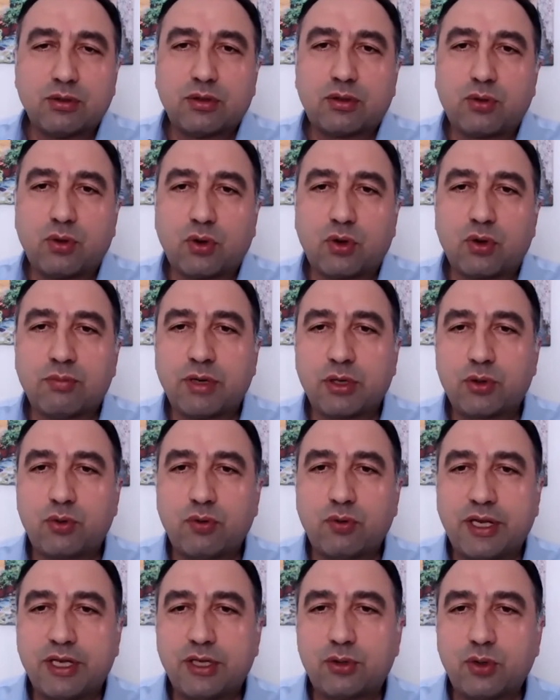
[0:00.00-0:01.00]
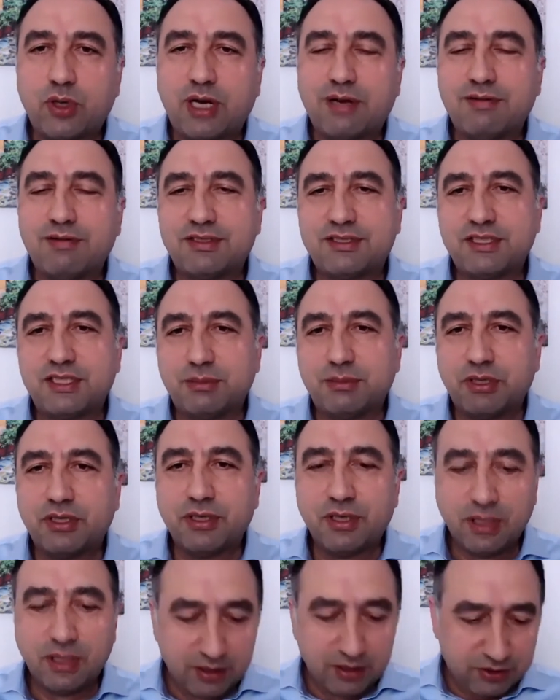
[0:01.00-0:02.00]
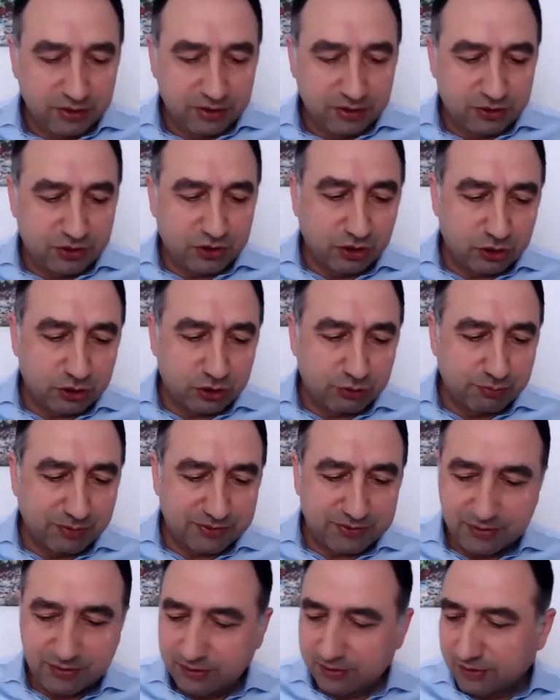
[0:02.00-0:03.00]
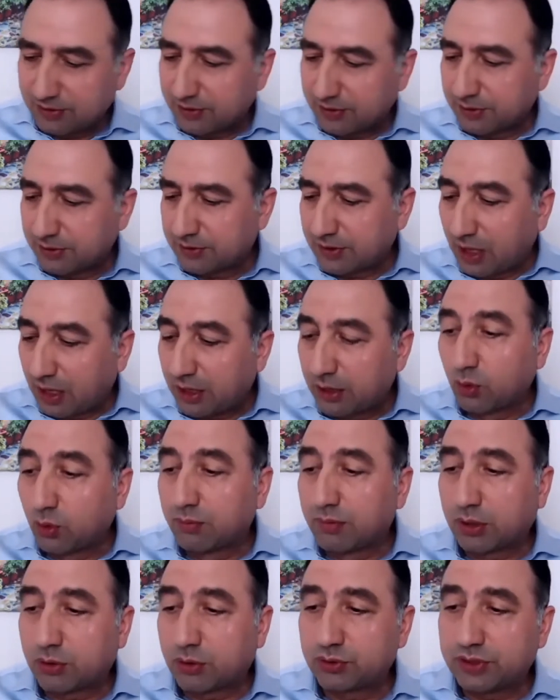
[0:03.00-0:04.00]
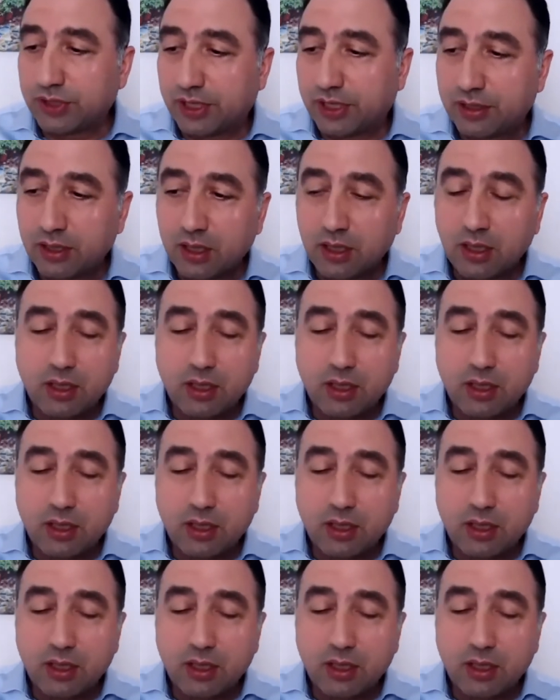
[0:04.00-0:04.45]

koruma güvenlik görevlisi gibi çalışması dahil olmak üzere.